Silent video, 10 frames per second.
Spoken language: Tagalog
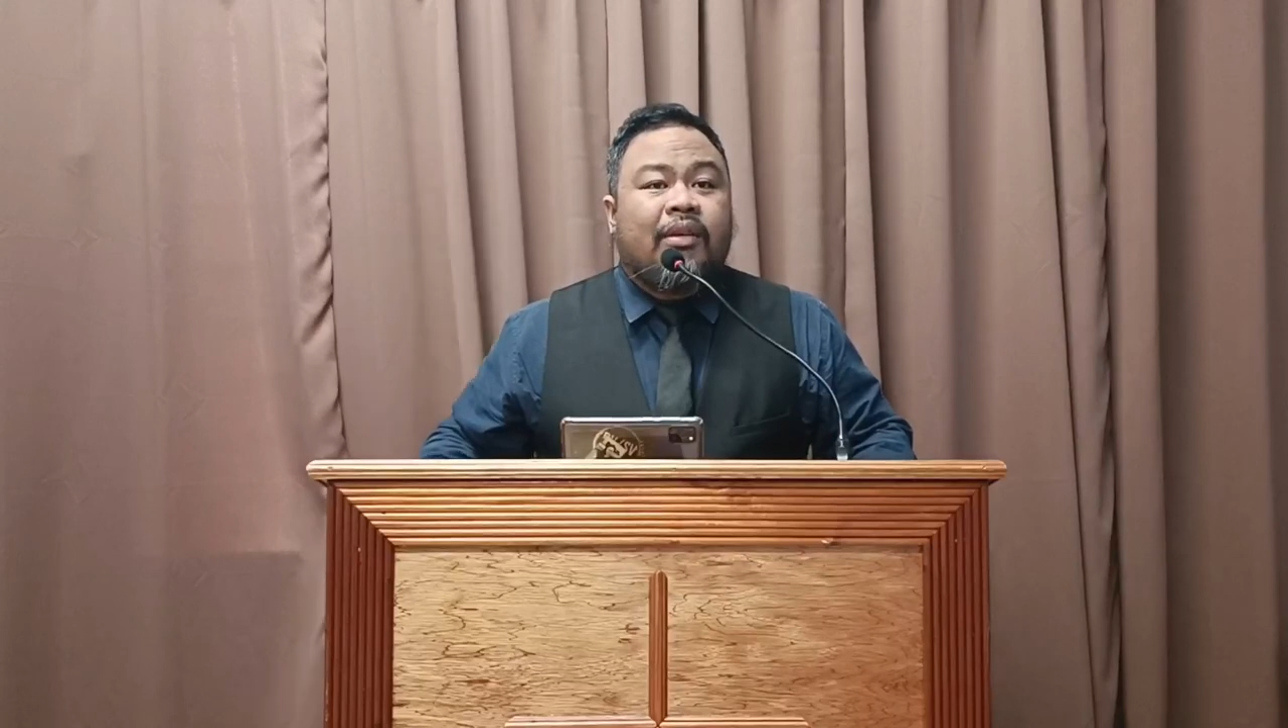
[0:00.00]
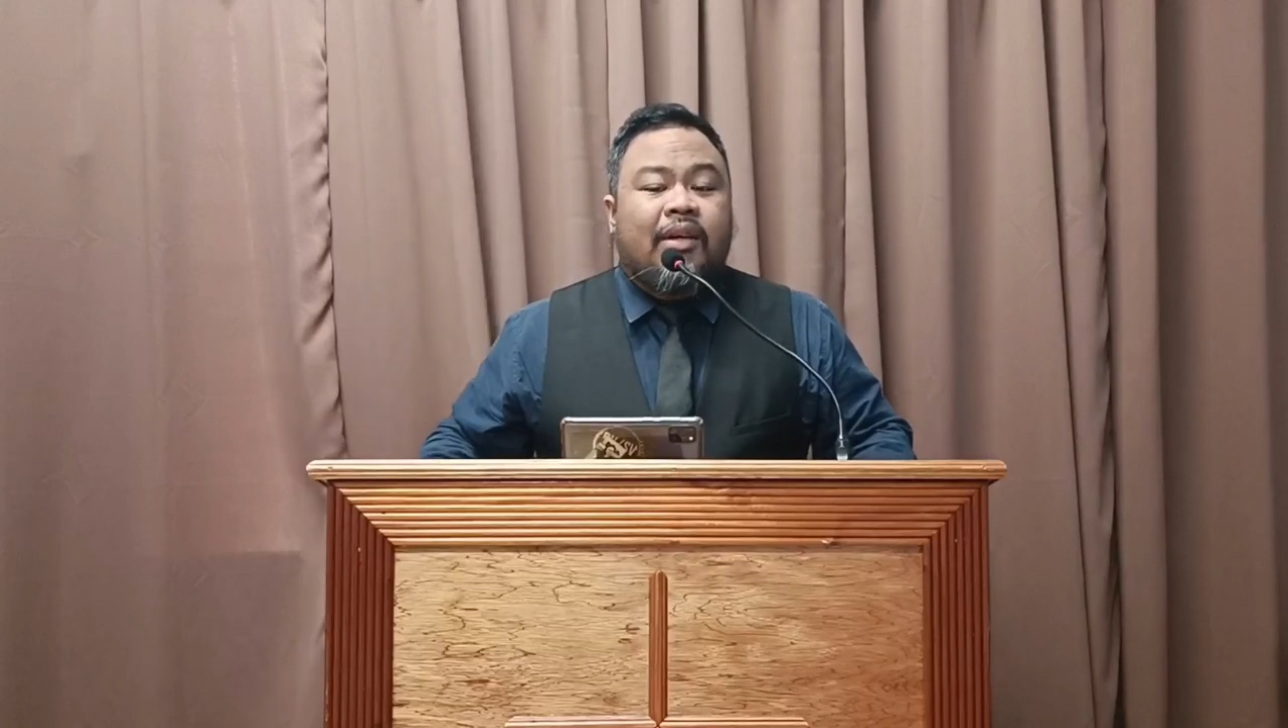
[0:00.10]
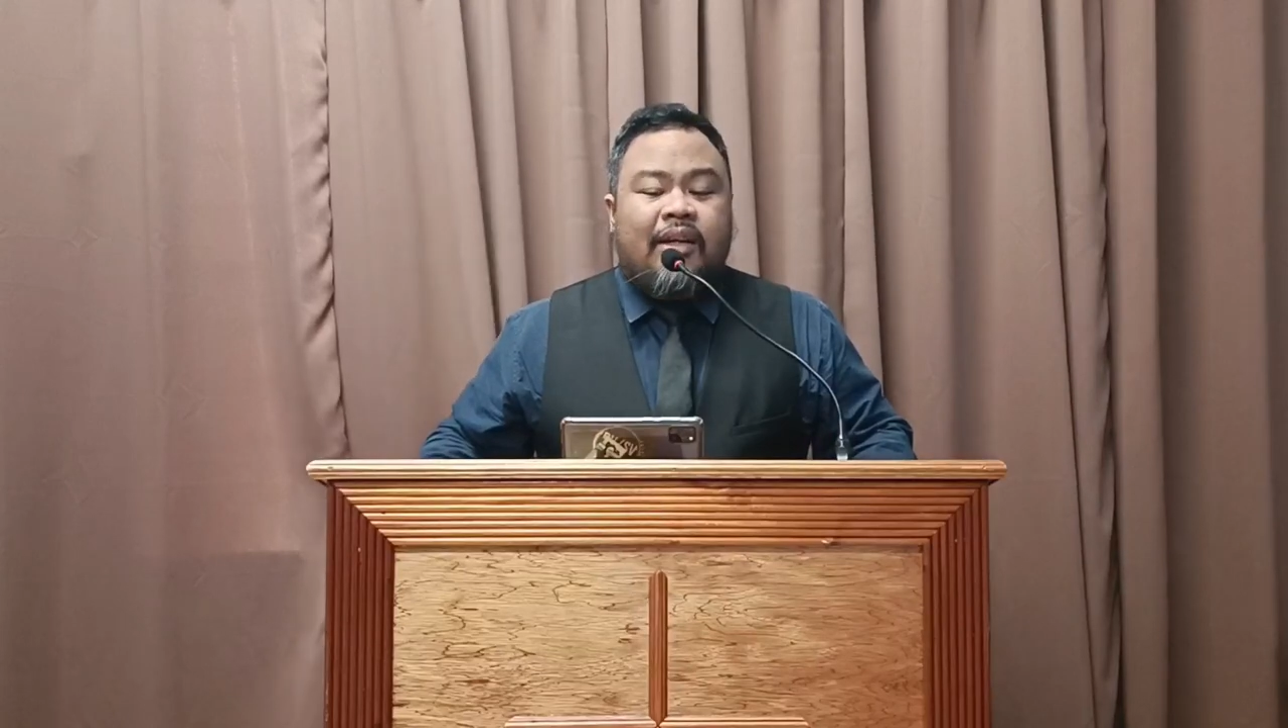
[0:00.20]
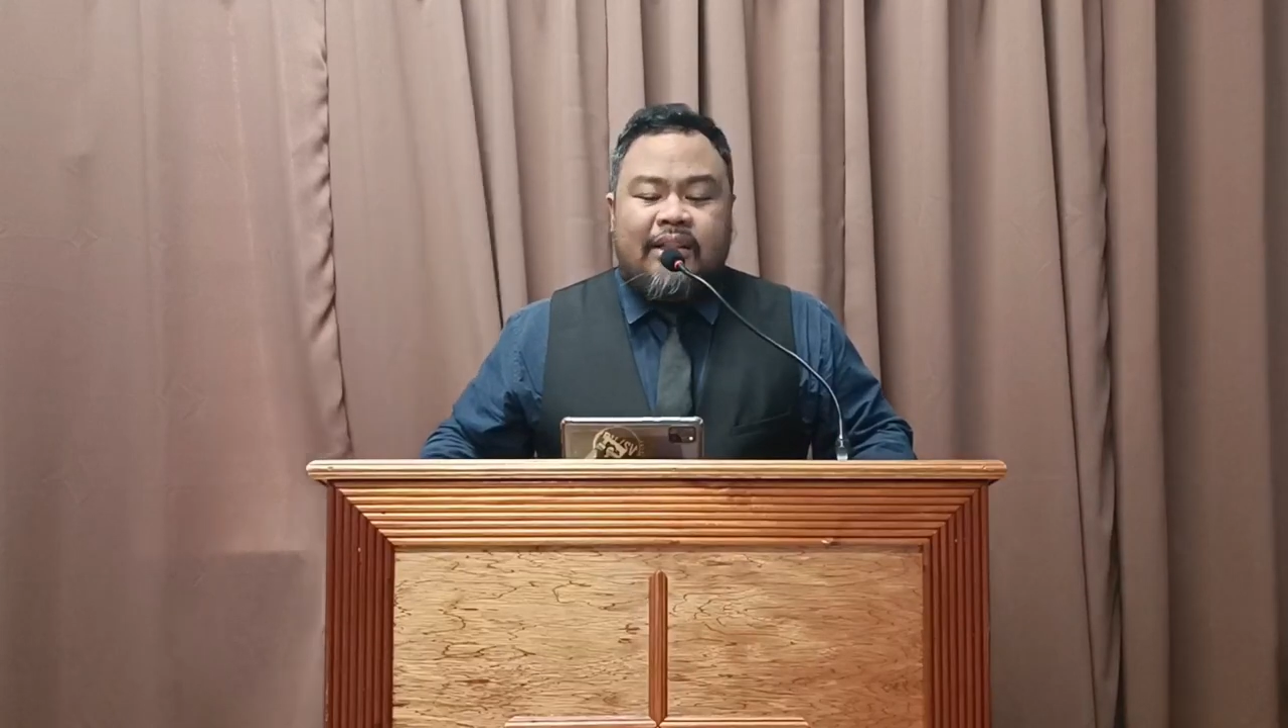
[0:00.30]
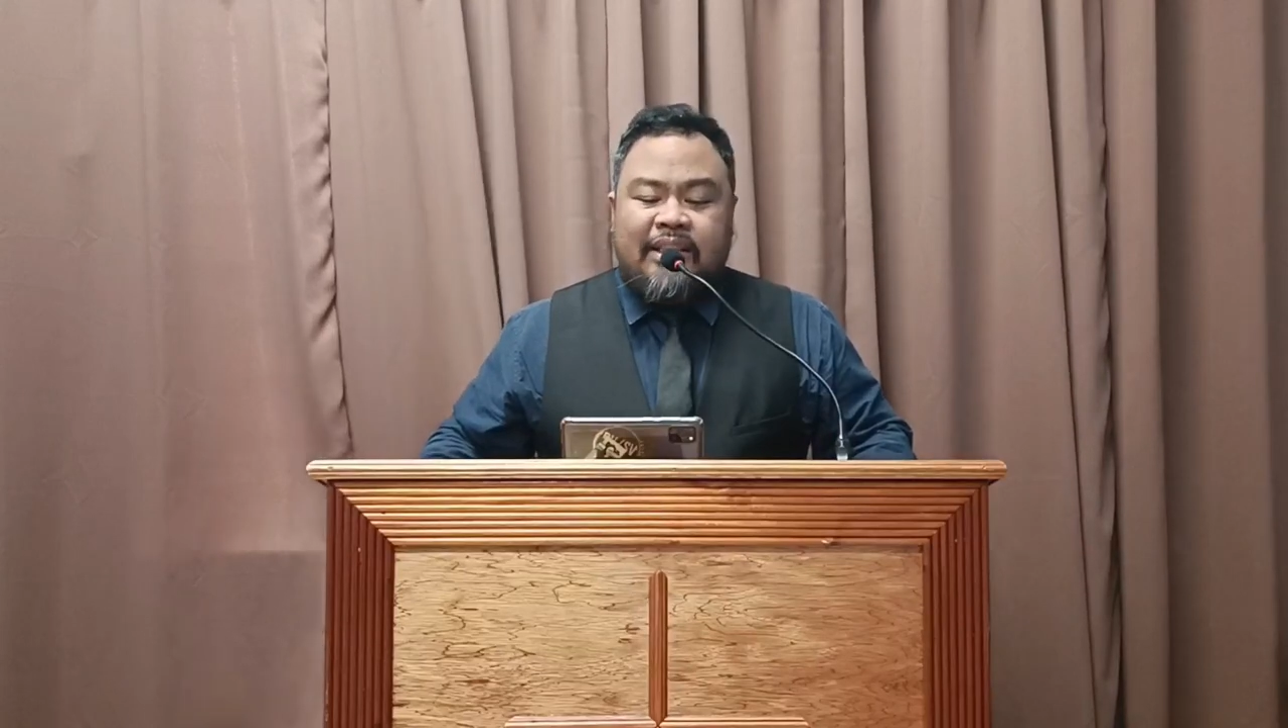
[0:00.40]
ko na
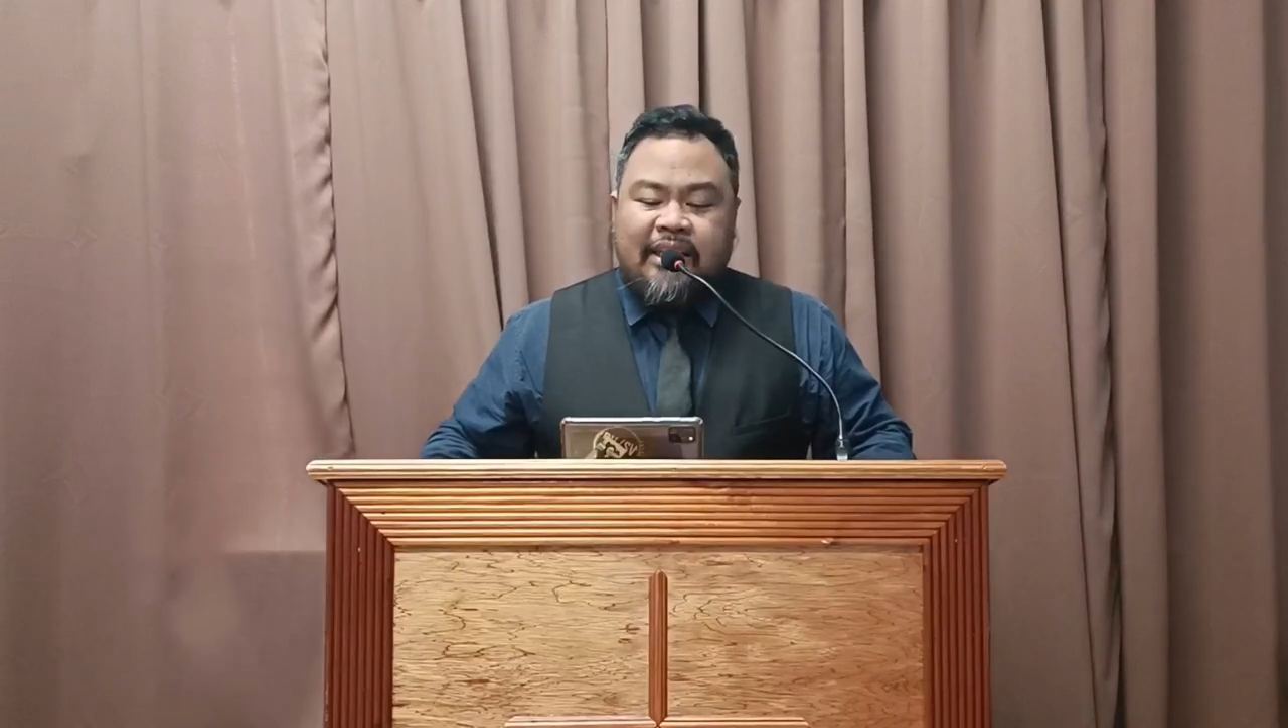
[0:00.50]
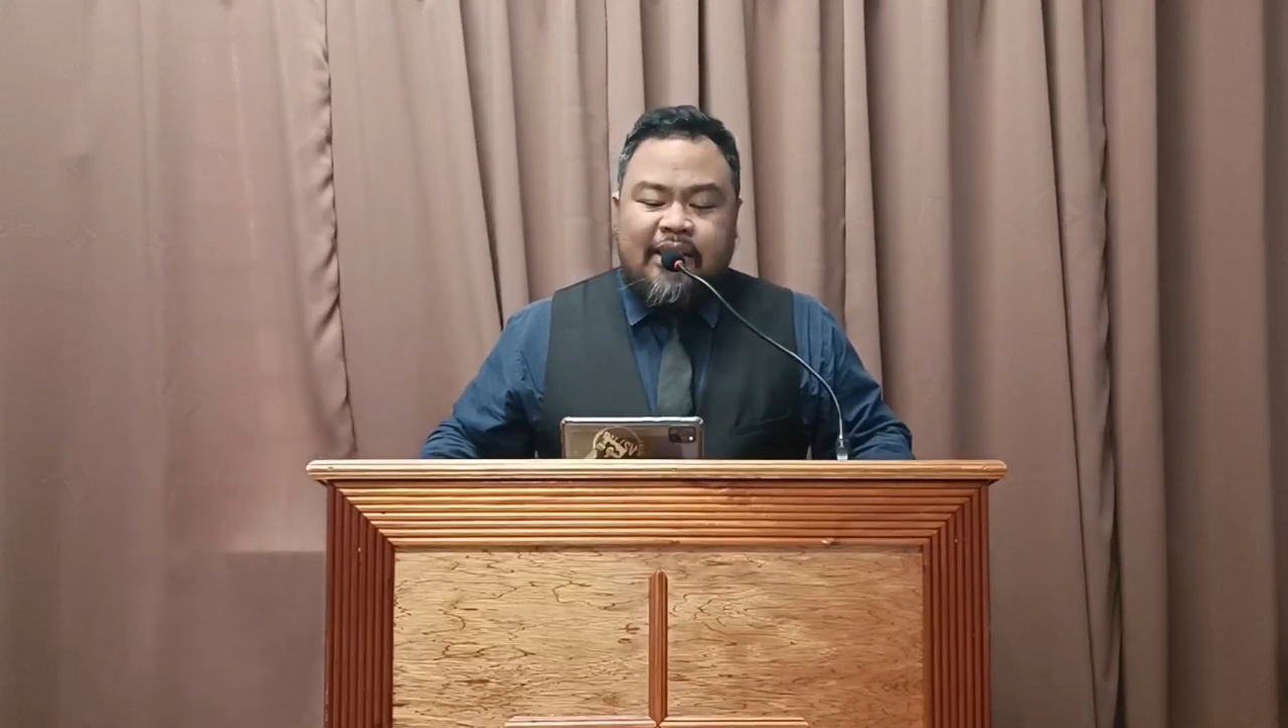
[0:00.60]
lang,